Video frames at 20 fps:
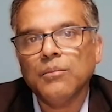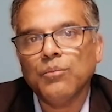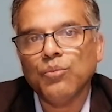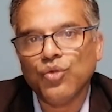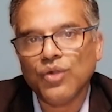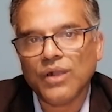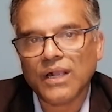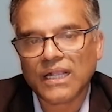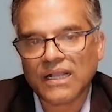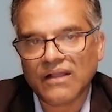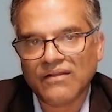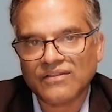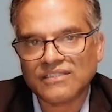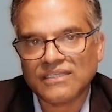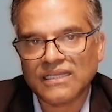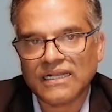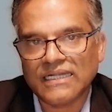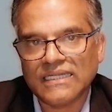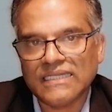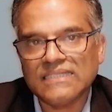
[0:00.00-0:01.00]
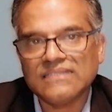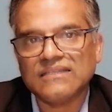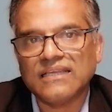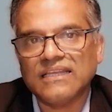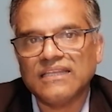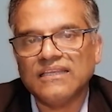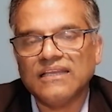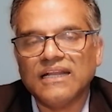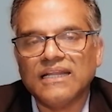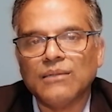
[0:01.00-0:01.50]
முகக்கவசங்களை
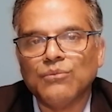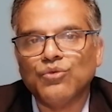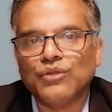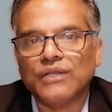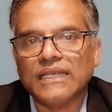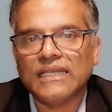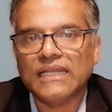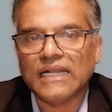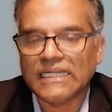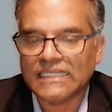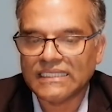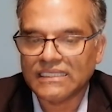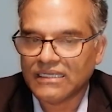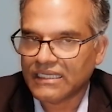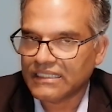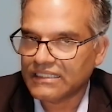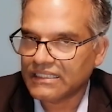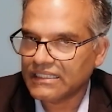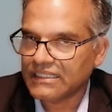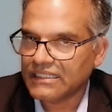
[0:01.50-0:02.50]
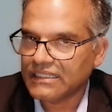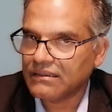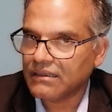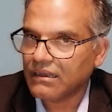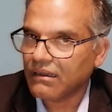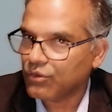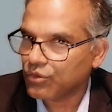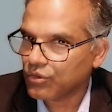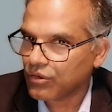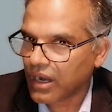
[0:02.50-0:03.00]
சரியான முறையில் அணியாத
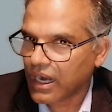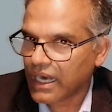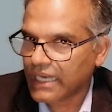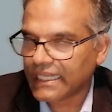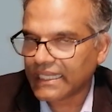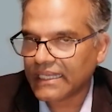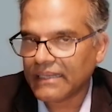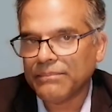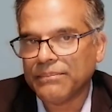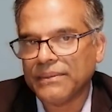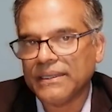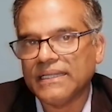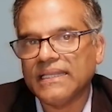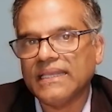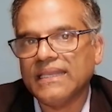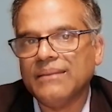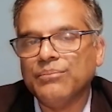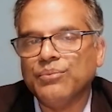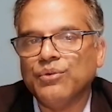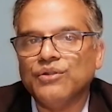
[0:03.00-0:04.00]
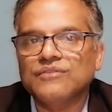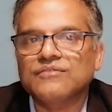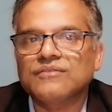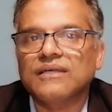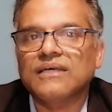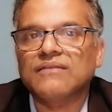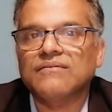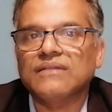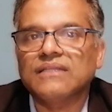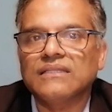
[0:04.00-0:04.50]
ஒரு ஆணையும் பெண்ணையும்
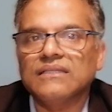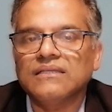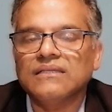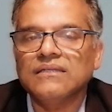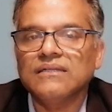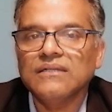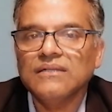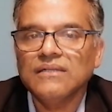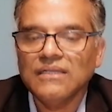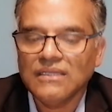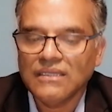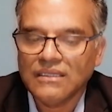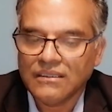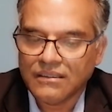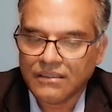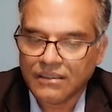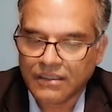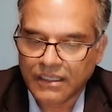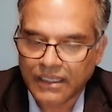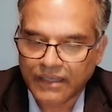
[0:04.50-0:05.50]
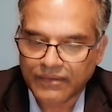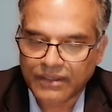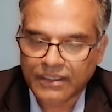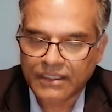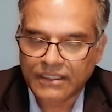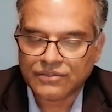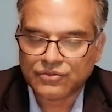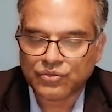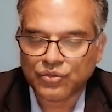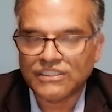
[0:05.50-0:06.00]
போலீசார் வந்து
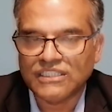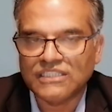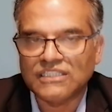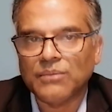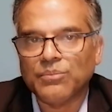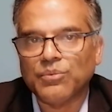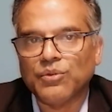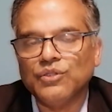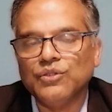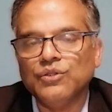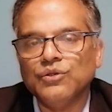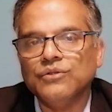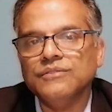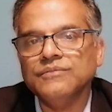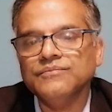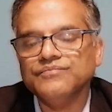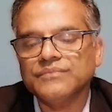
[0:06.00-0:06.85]
அவர்களை சோதித்த பொழுது